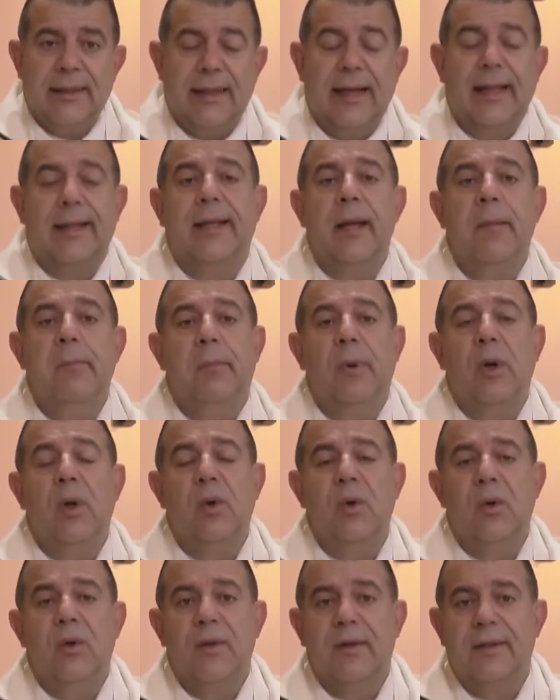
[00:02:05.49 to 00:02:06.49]
El
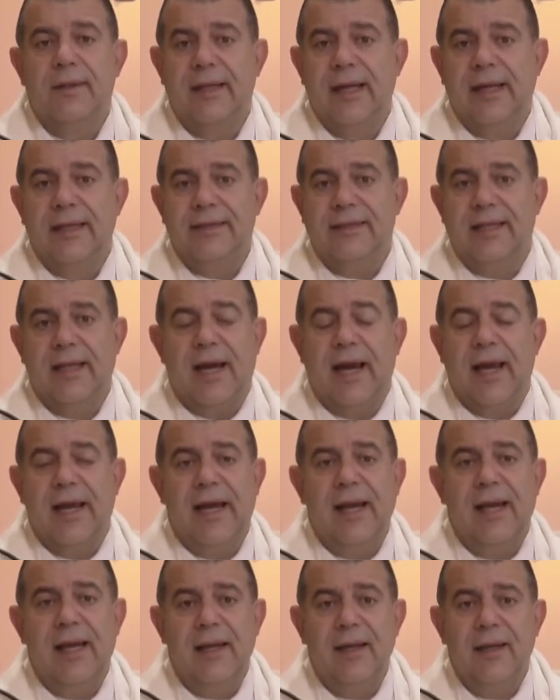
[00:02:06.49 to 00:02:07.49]
templo de
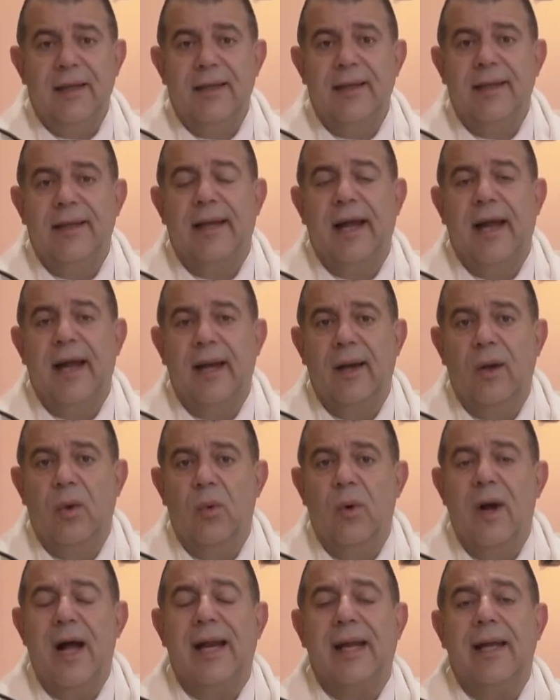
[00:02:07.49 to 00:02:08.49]
Israel era el
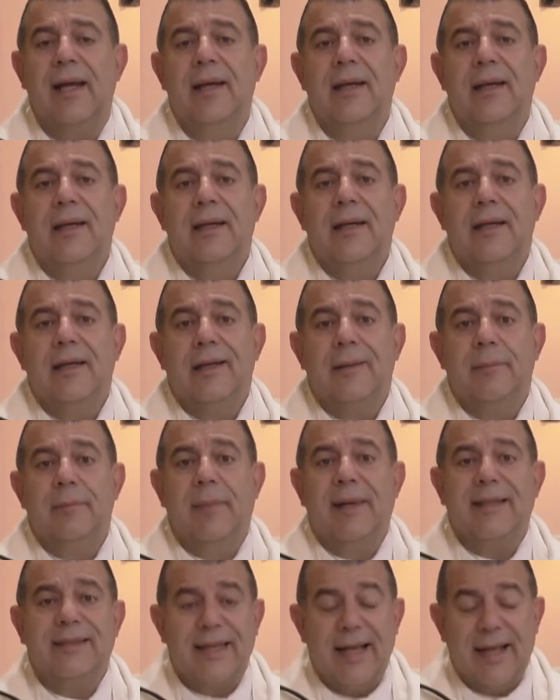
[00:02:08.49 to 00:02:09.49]
lugar
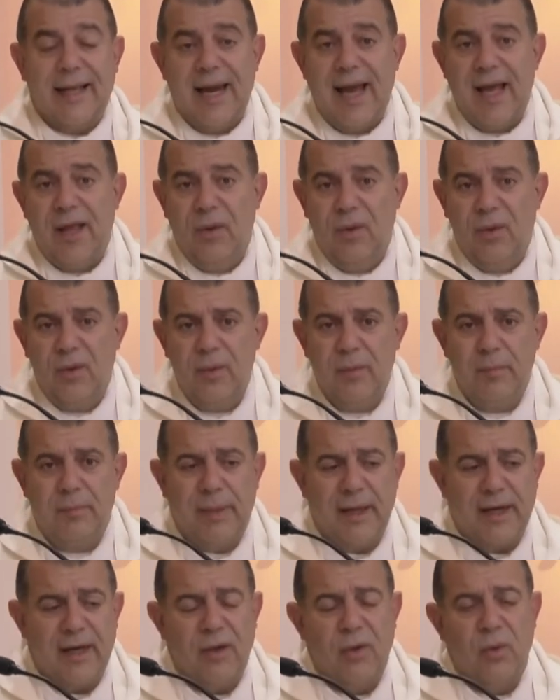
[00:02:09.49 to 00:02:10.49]
más sagrado
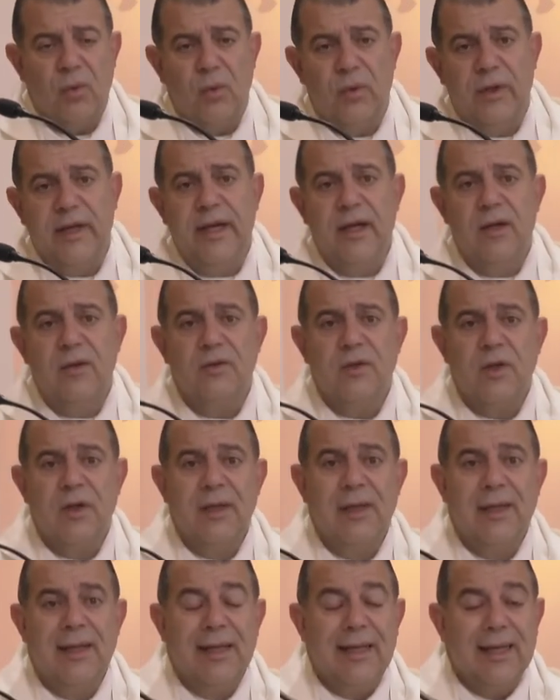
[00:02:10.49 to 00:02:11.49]
para los judíos
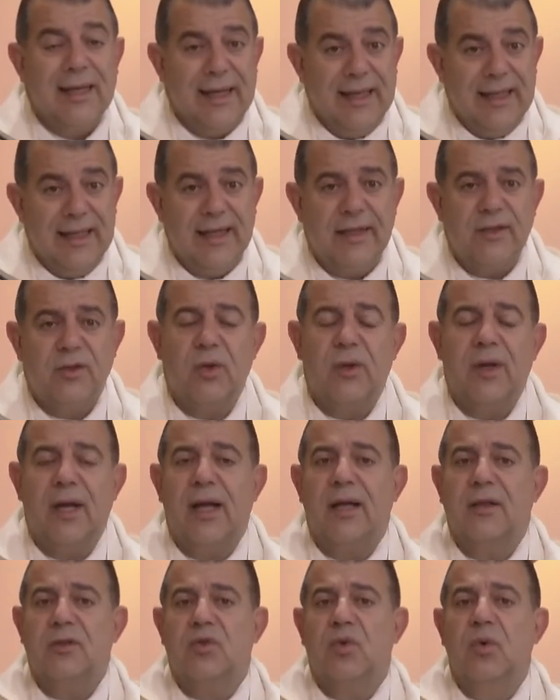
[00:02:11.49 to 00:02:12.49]
y de hecho
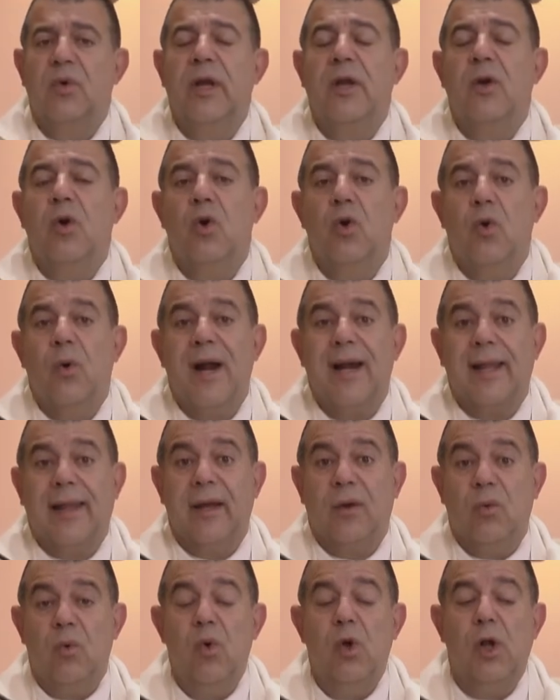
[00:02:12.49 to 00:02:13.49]
era su único lugar
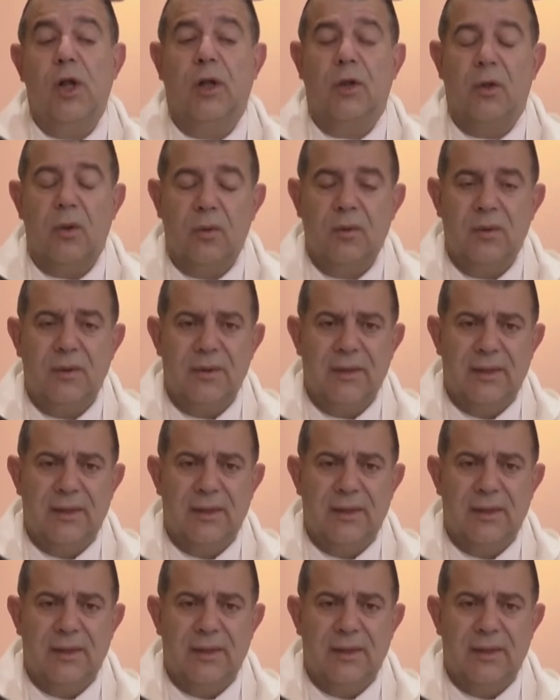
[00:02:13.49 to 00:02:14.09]
de culto.